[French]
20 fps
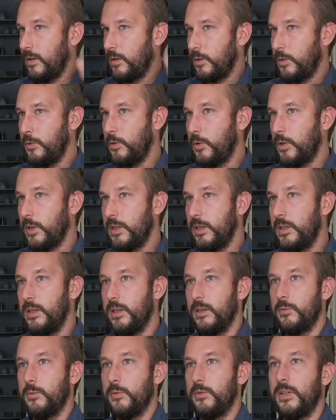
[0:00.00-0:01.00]
une oreille
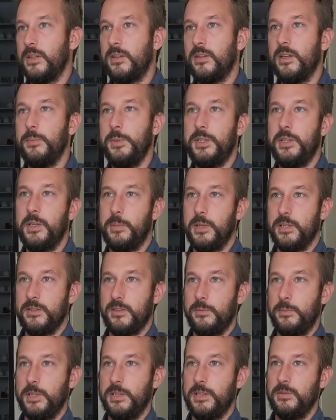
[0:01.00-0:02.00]
à tout ce qui était habitat
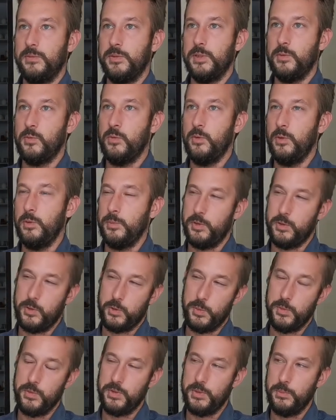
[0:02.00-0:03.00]
participatif et tout. mais maintenant, je
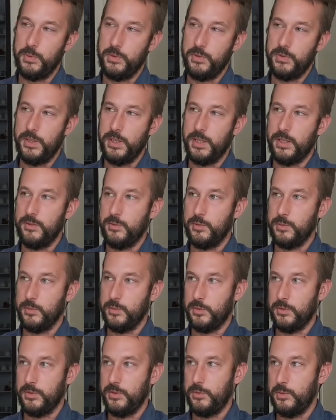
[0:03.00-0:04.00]
commence à me poser des questions
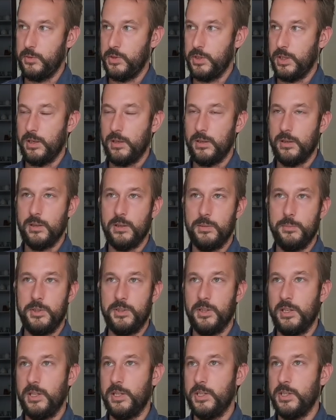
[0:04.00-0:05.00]
sur ces sujets-là,
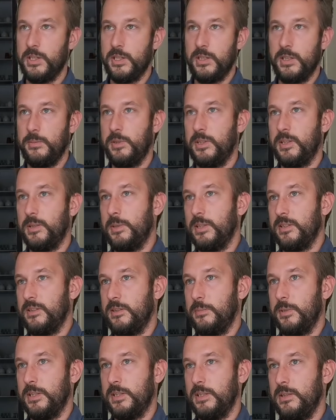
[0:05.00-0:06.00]
habitat léger, habitat
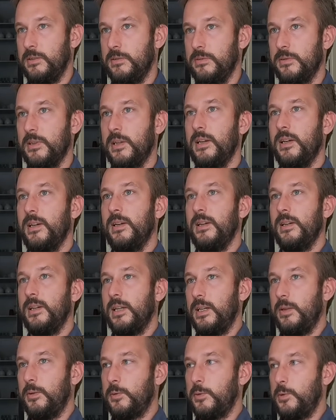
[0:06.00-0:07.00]
participatif.
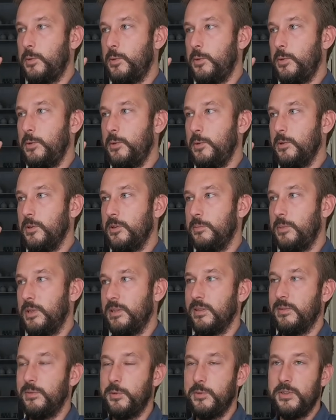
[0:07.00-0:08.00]
Et donc, du coup, euh, bah,
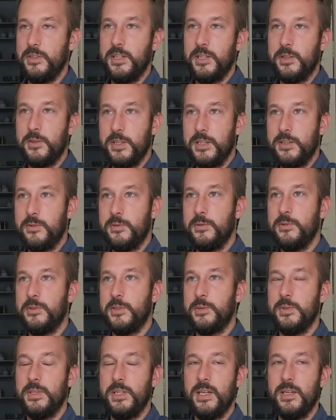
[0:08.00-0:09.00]
ça fait aussi des connexions.
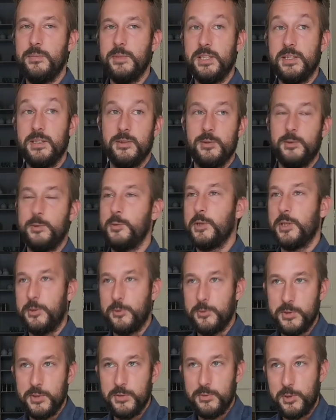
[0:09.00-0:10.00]
Je me dis, ah, tiens, du coup, je serais
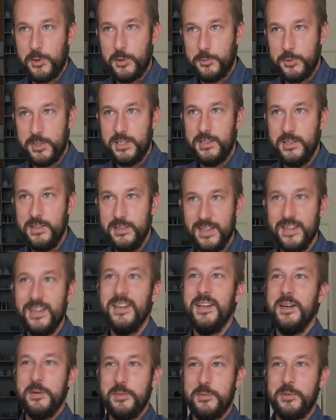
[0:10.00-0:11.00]
content de voir leur wiki
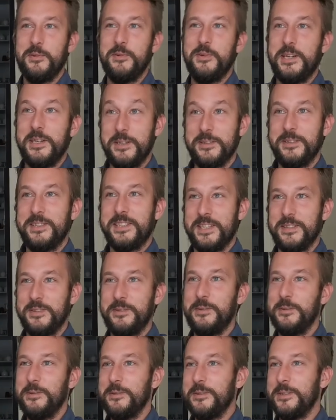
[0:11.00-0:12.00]
pour voir euh, ce qu'il y a
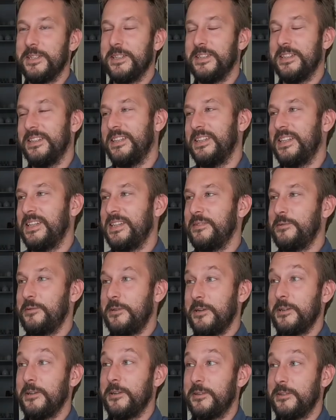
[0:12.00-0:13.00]
dessus et,
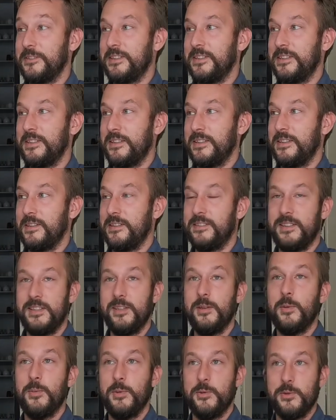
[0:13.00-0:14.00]
voir euh, si, si,
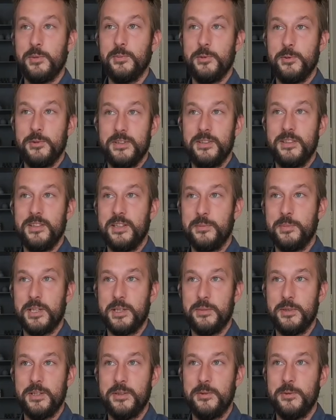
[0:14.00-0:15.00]
leur besoin en plus était
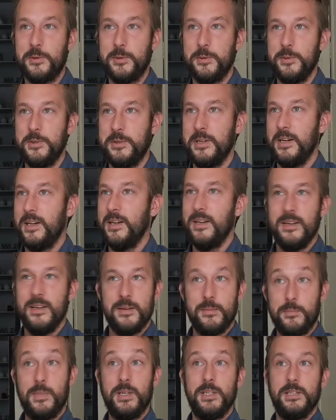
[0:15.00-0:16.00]
d'imprimer des documents
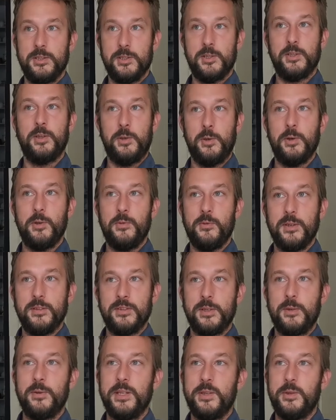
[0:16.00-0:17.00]
bah tiens, je serais curieux de voir
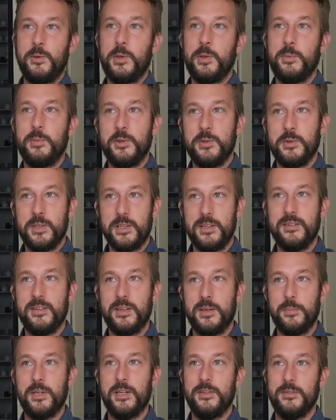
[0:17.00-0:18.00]
c'est quoi les documents qui
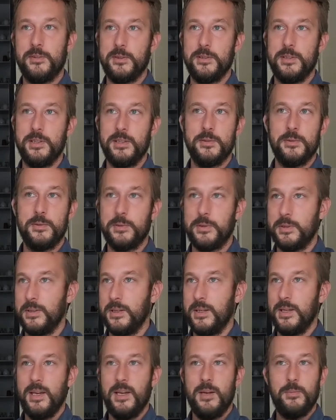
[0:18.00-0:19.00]
seraient prêts à sortir. Donc
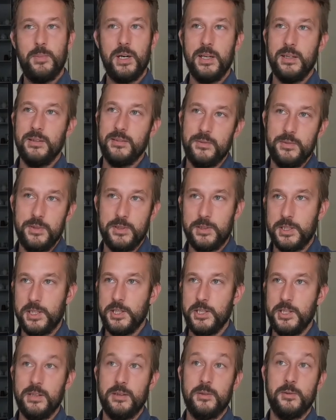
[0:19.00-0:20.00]
pareil, ça vient
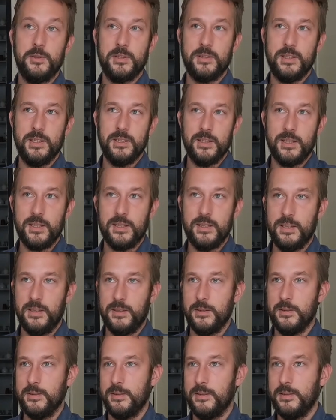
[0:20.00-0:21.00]
enrichir le travail technique
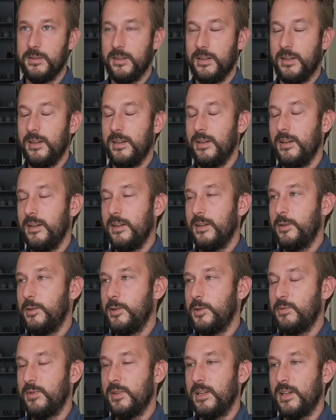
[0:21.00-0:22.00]
que,
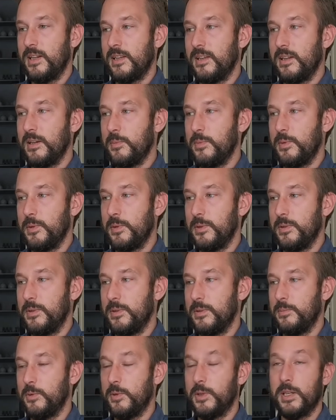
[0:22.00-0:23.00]
je fais derrière pour,
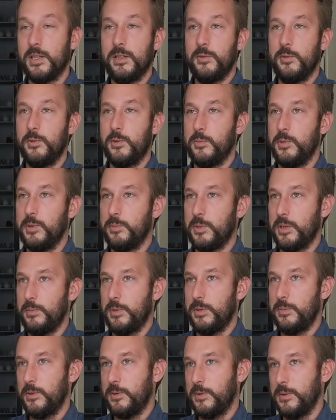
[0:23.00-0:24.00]
euh, pour créer des documents
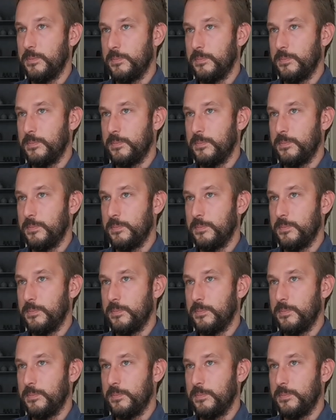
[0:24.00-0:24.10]
imprimables.